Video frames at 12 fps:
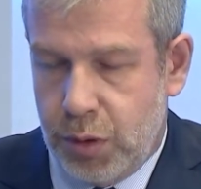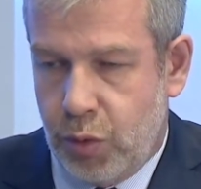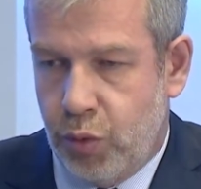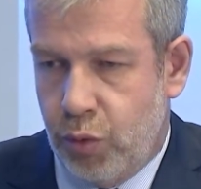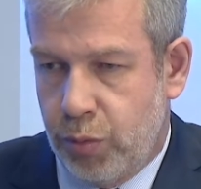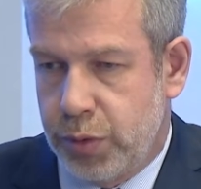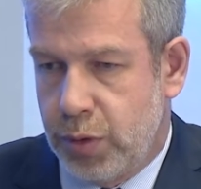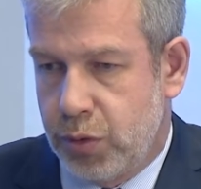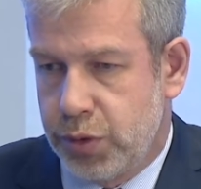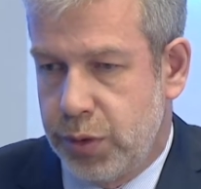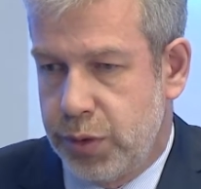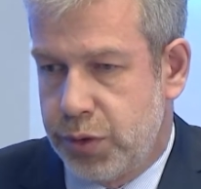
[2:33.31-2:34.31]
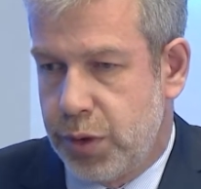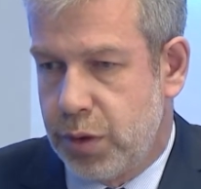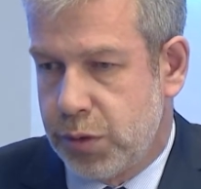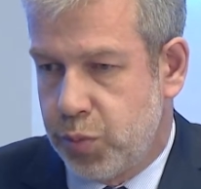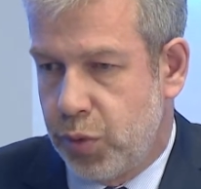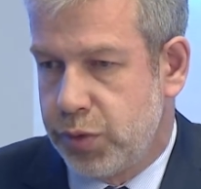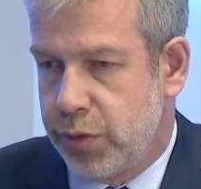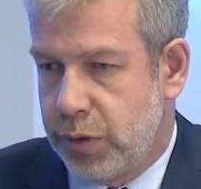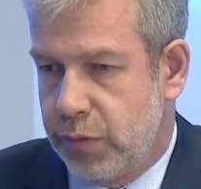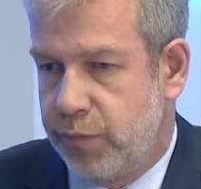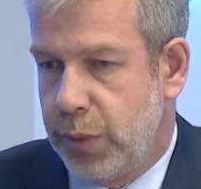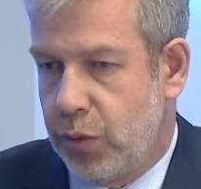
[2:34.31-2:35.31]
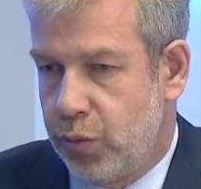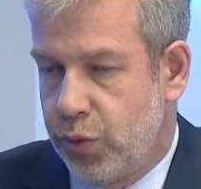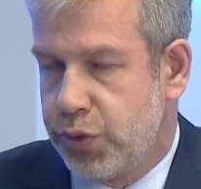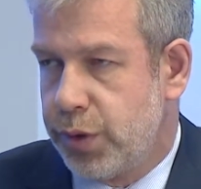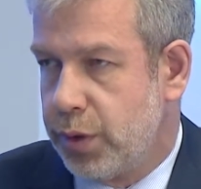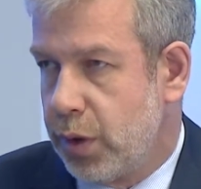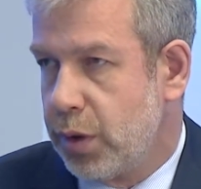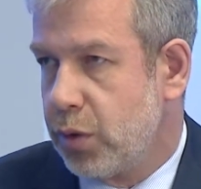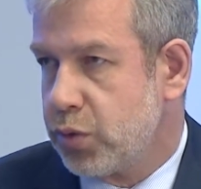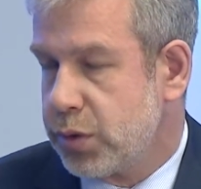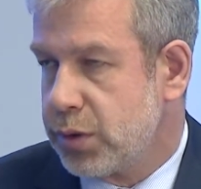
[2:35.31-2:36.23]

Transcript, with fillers: такой опыт должны начать использовать в первую очередь, как я уже